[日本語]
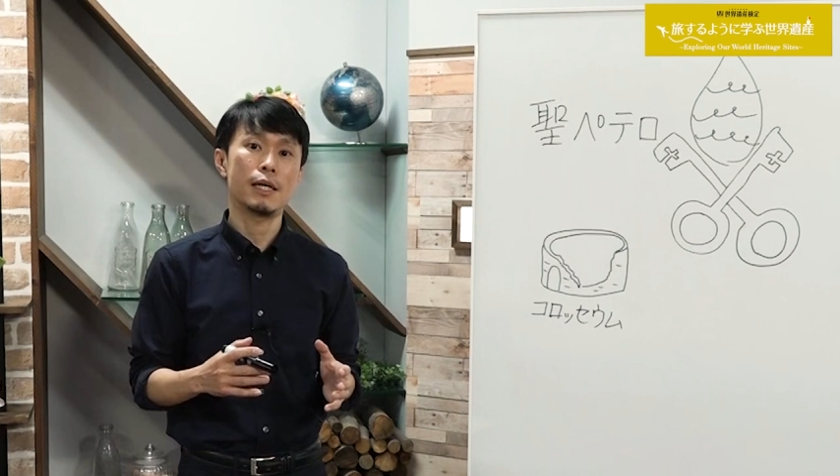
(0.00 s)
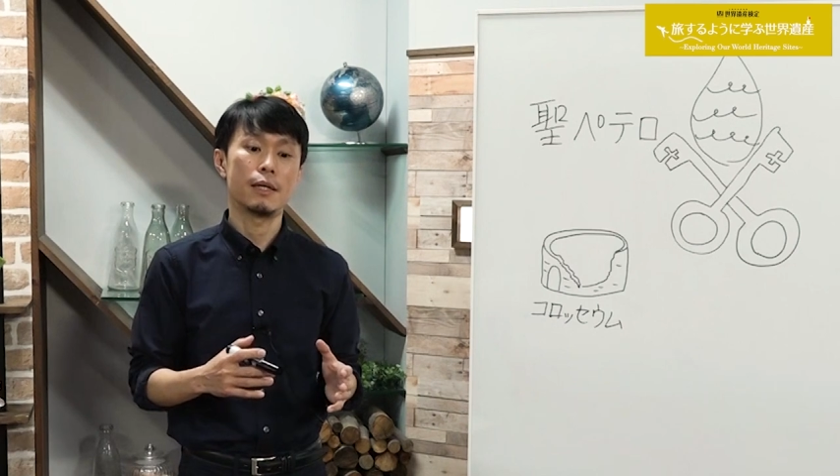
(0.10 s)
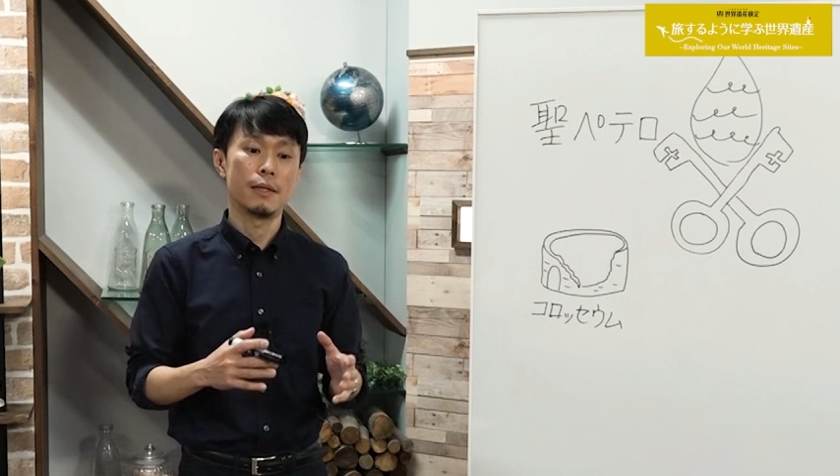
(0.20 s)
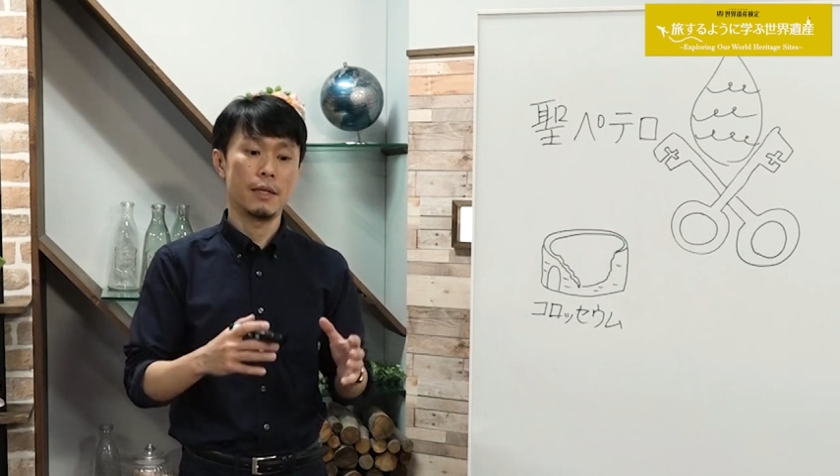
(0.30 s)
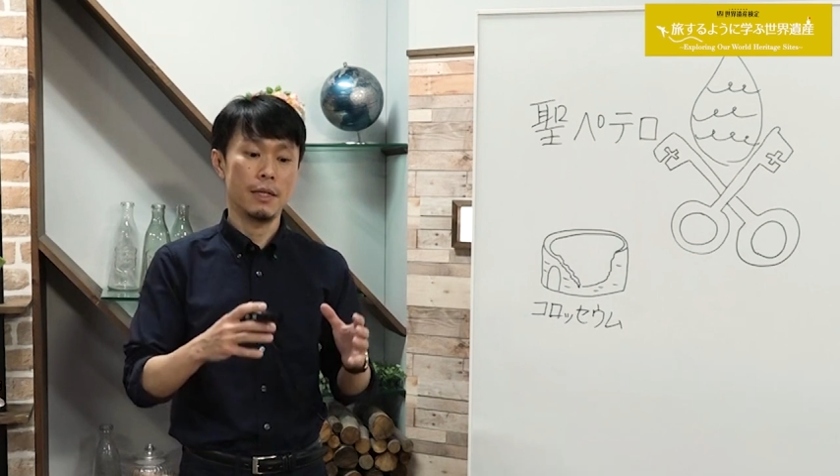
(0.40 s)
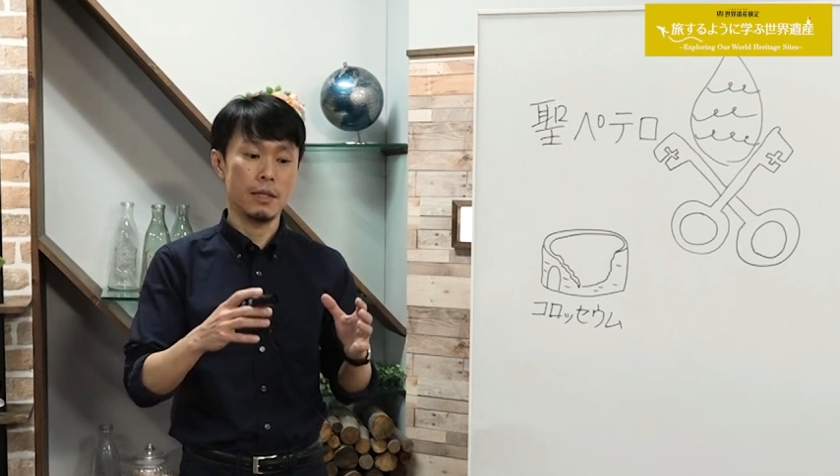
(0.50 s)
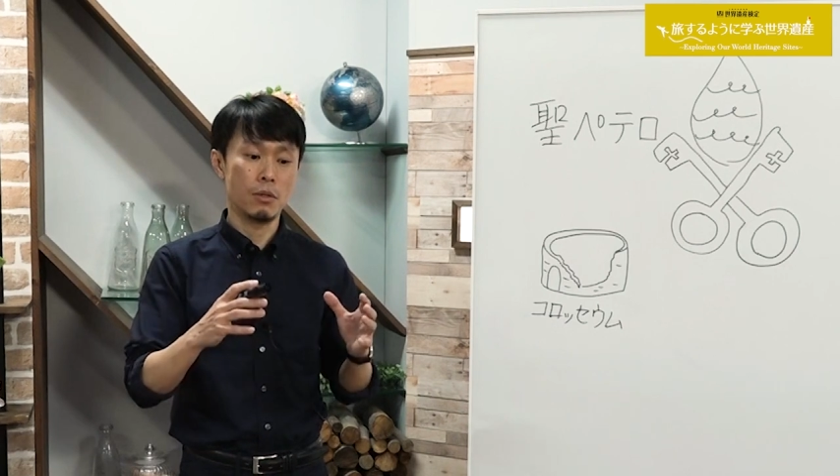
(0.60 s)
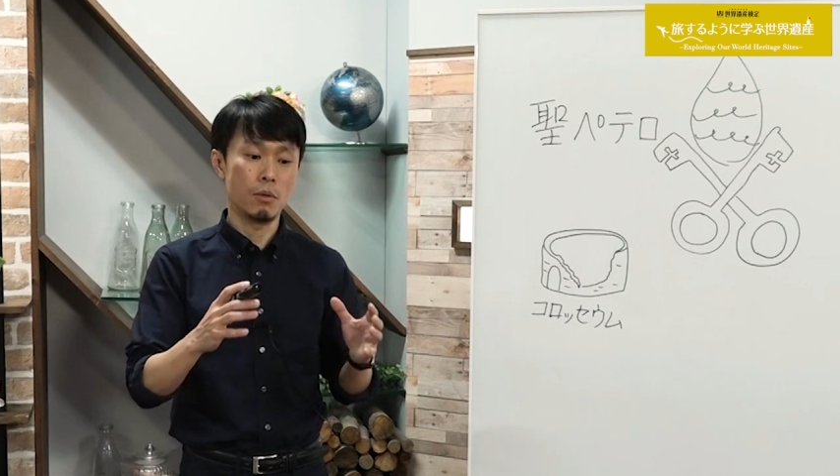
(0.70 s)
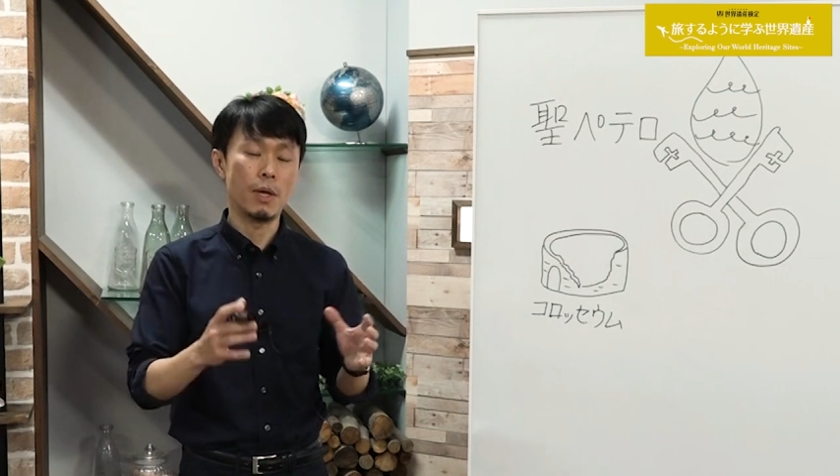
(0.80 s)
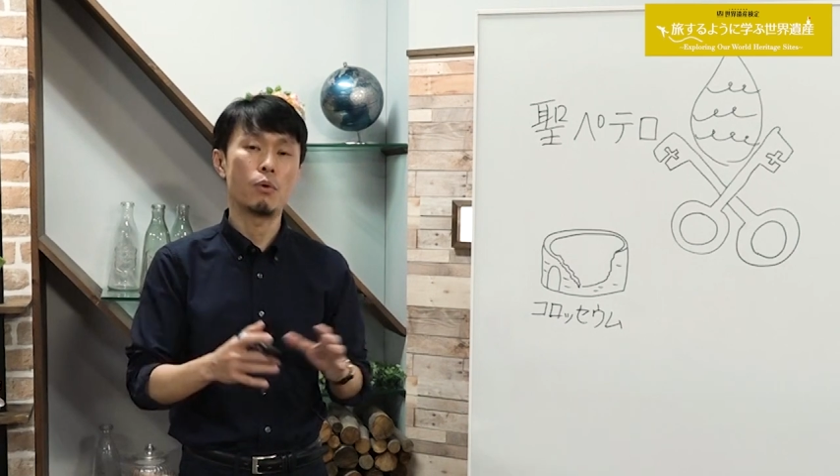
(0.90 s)
が、えー、
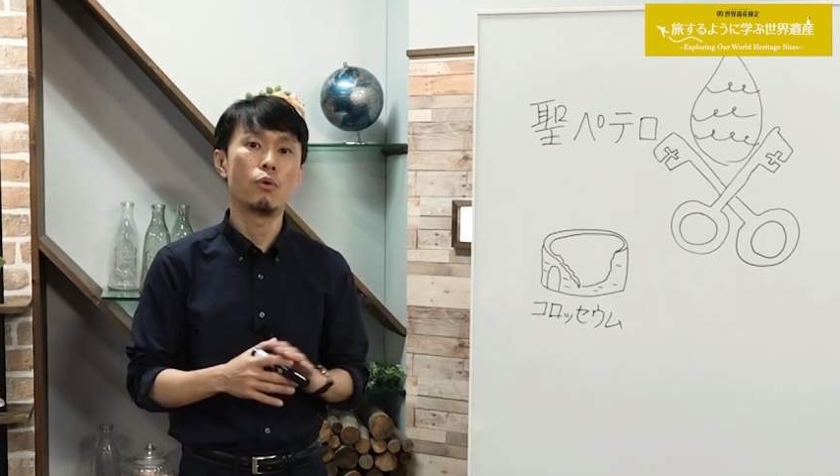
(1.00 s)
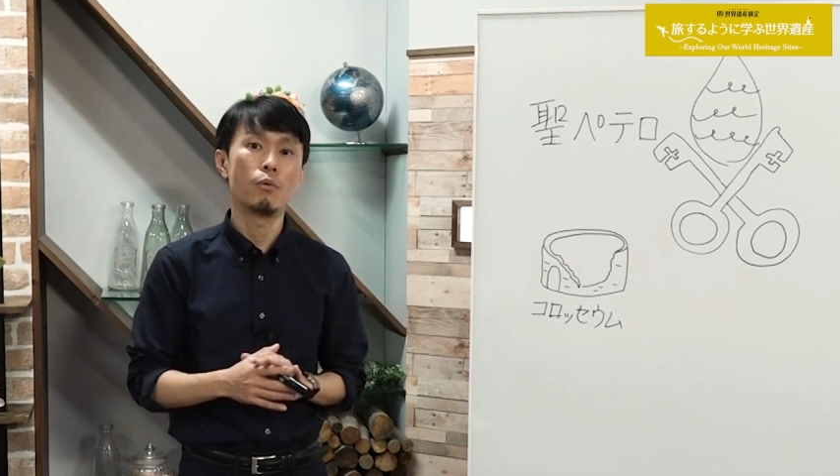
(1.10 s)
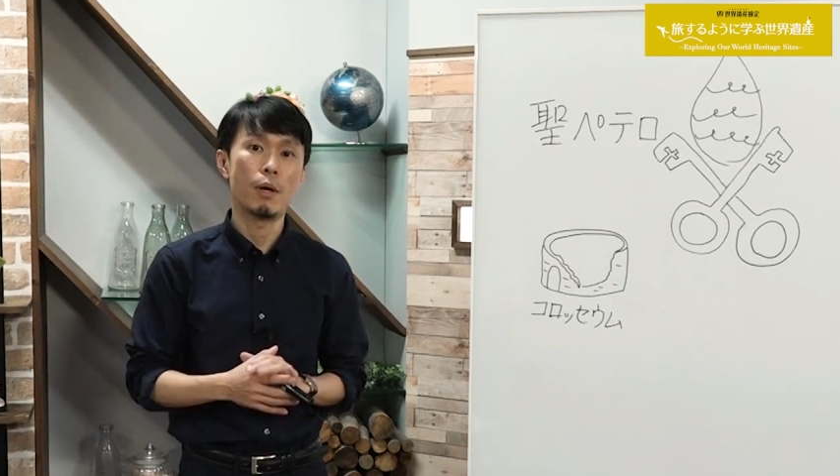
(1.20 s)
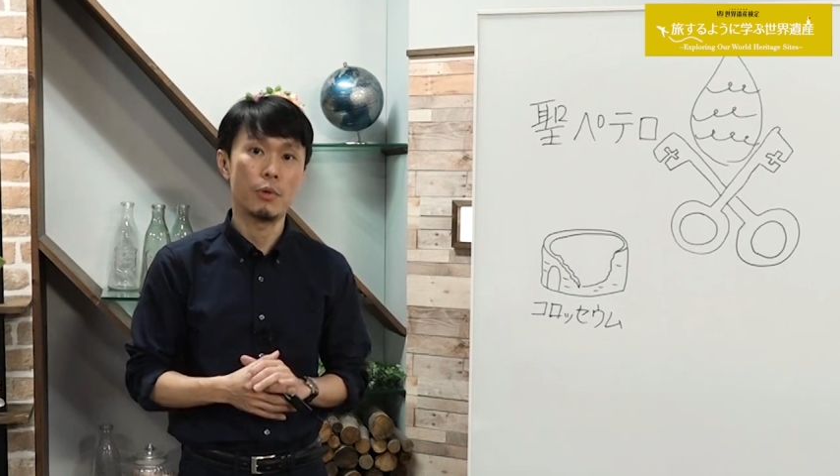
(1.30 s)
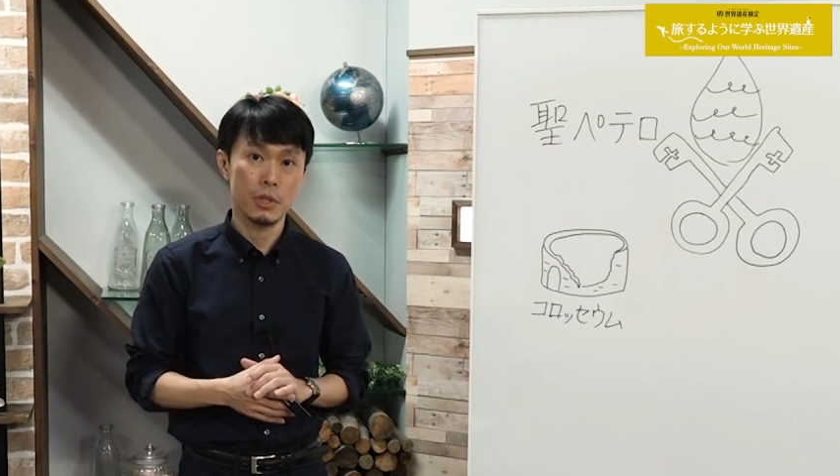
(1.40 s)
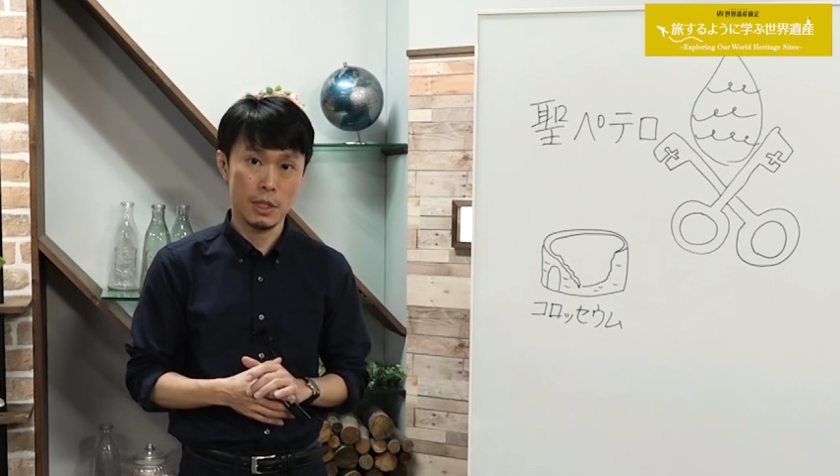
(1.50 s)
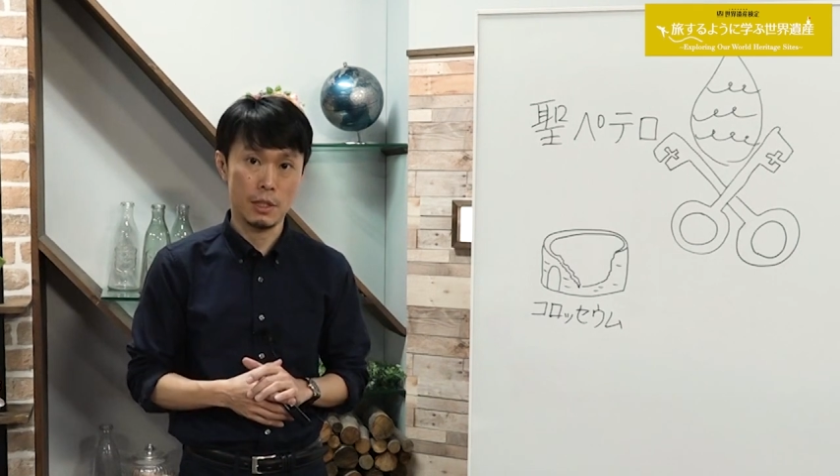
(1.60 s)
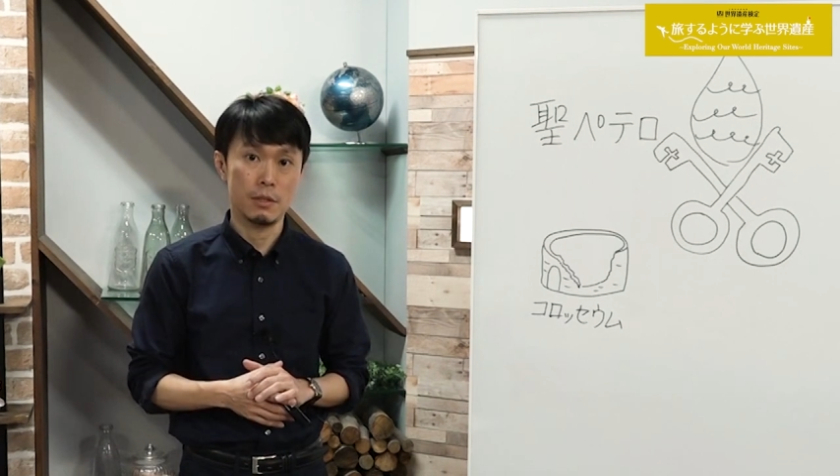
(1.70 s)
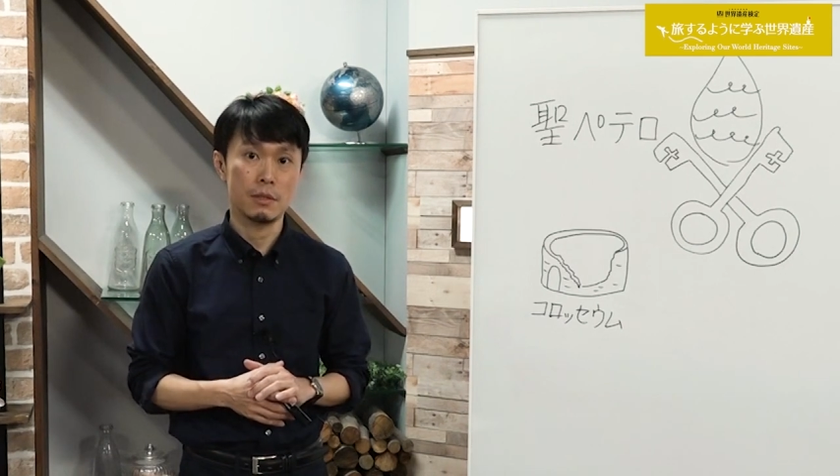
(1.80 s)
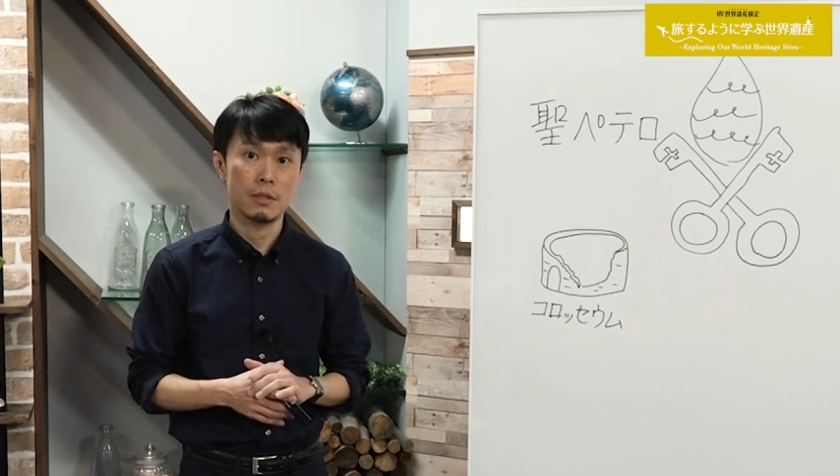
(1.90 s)
ローマ法を守って
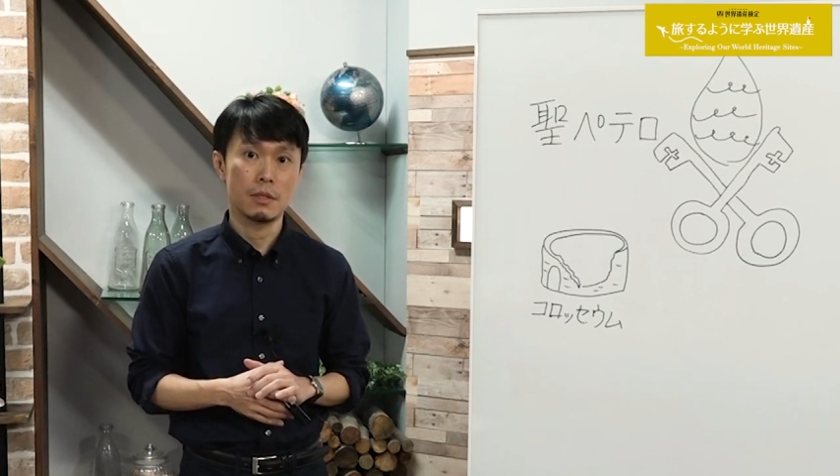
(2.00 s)
いるっ